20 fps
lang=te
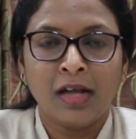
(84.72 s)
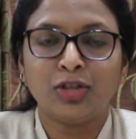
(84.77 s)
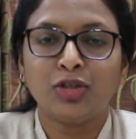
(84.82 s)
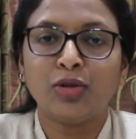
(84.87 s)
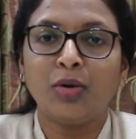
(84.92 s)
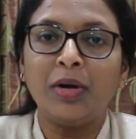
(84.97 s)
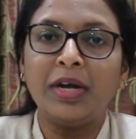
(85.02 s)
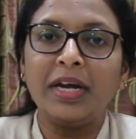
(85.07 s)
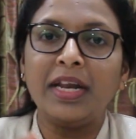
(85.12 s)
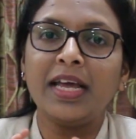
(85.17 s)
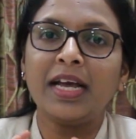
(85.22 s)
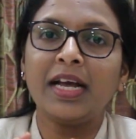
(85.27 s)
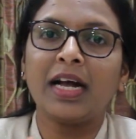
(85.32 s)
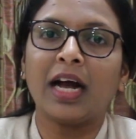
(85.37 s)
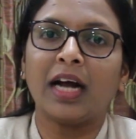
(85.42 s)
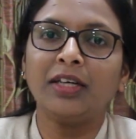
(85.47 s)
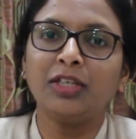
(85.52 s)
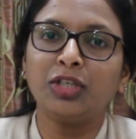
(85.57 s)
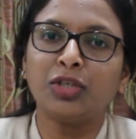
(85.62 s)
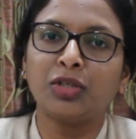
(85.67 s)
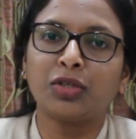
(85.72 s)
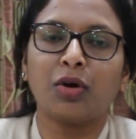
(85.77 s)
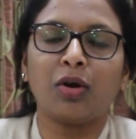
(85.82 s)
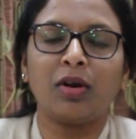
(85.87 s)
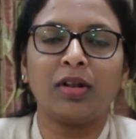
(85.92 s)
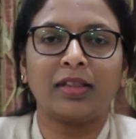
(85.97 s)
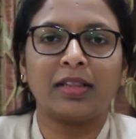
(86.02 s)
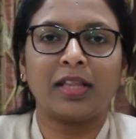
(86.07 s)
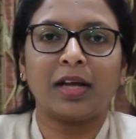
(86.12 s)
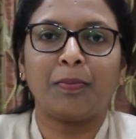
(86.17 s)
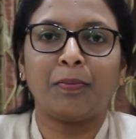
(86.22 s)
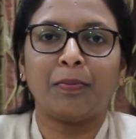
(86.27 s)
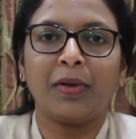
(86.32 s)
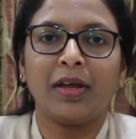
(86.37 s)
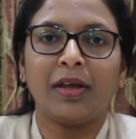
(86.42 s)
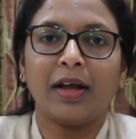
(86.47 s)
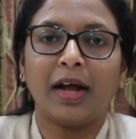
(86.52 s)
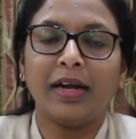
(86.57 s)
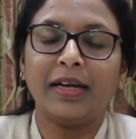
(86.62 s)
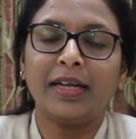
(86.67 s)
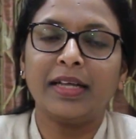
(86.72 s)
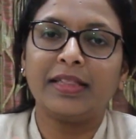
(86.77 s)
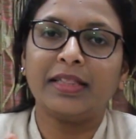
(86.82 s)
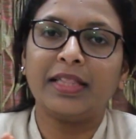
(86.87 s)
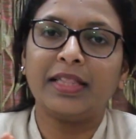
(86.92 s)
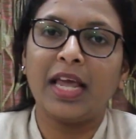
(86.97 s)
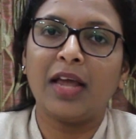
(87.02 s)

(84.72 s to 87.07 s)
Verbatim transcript: సో నీ కంట్రోల్ తప్పి అంటే